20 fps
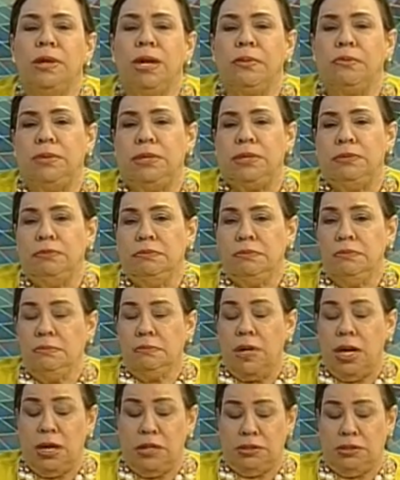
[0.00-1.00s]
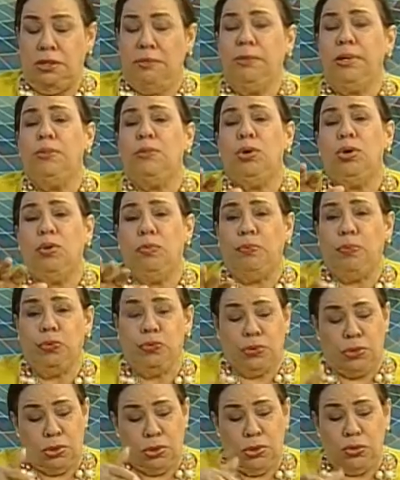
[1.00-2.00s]
a mí. Así mismo lo
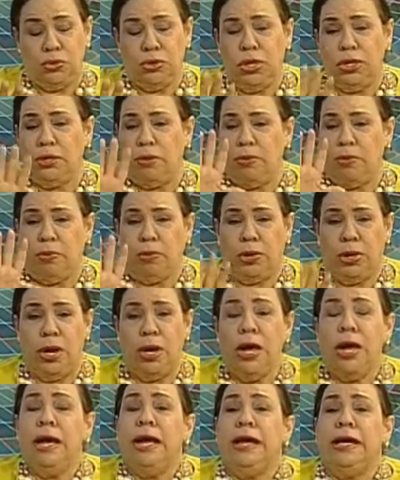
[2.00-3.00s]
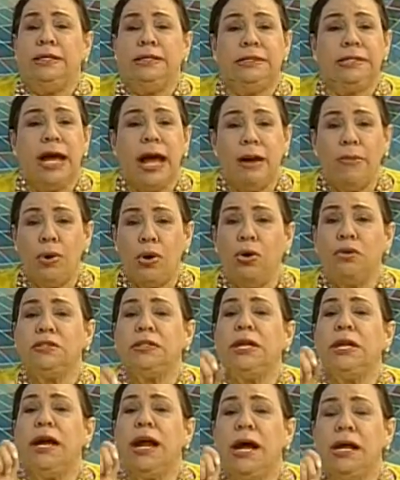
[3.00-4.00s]
puse, incluyéndome, porque esta voz
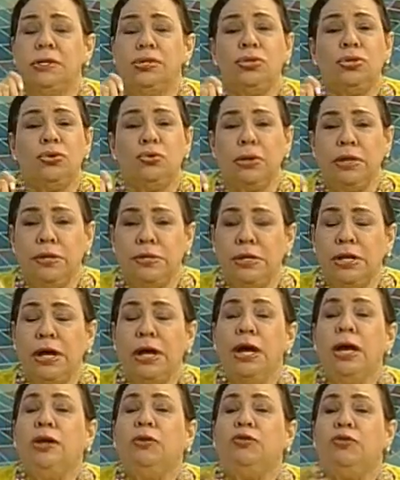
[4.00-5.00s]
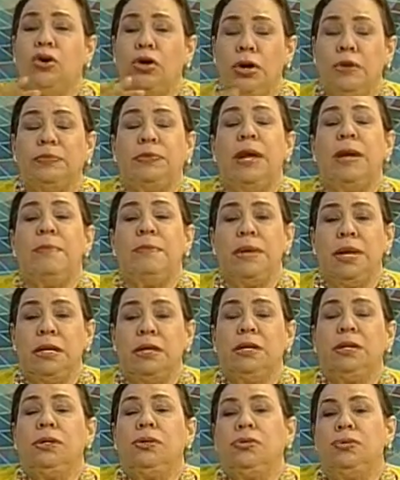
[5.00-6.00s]
que alzo no es, eh, también
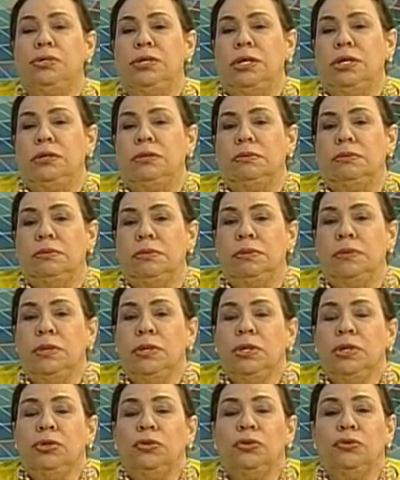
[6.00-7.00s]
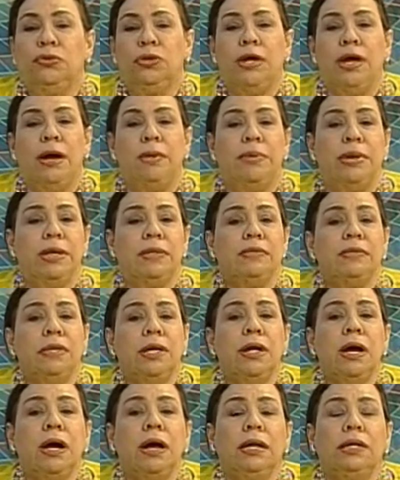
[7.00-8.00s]
incluyéndome. Entonces, a
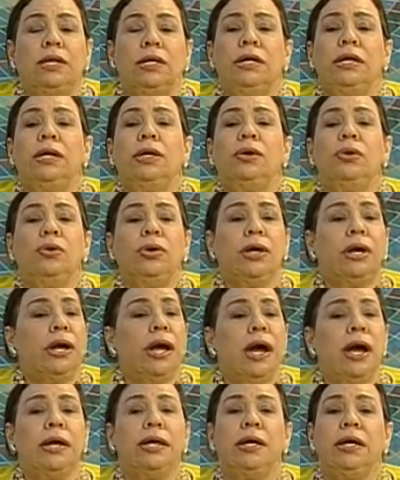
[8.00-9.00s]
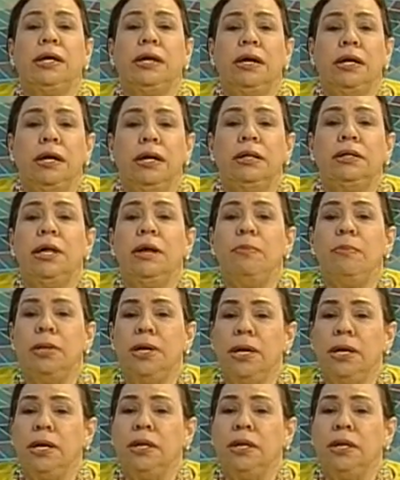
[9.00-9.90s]
veces aquí lo que hay es que también